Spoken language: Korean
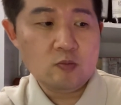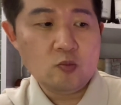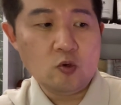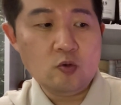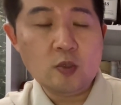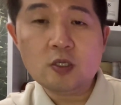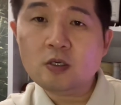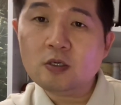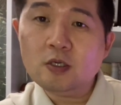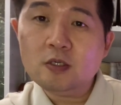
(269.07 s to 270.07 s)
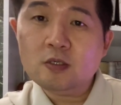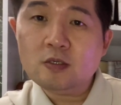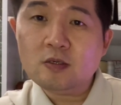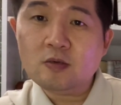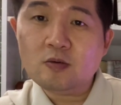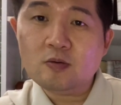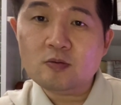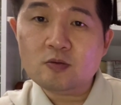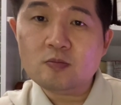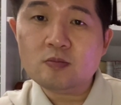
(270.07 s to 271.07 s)
뭐 얼마나 어,
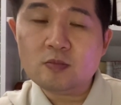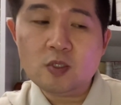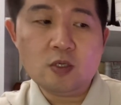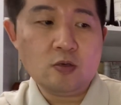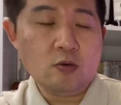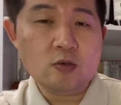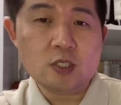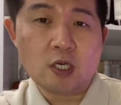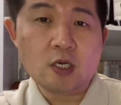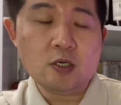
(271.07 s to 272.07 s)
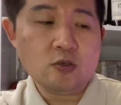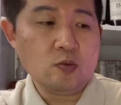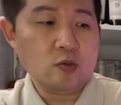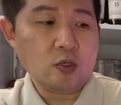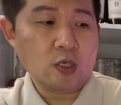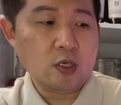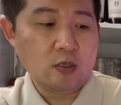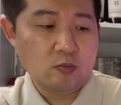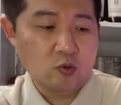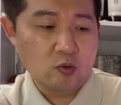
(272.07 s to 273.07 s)
좀 그런 걸 자랑하는 거
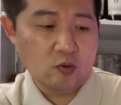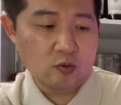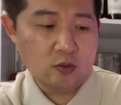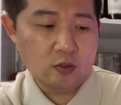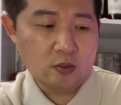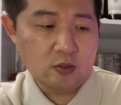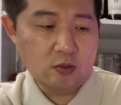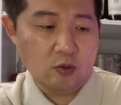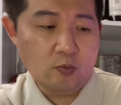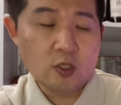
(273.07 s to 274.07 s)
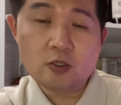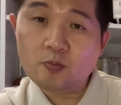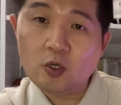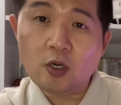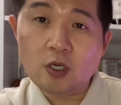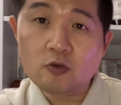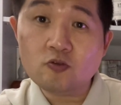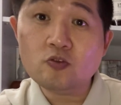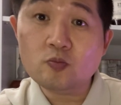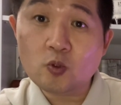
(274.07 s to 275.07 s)
보니까 뭐 얼마나 특별한가
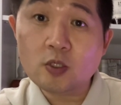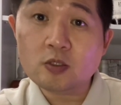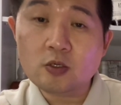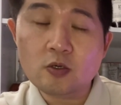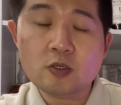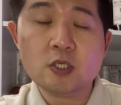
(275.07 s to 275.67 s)
궁금도 했어요.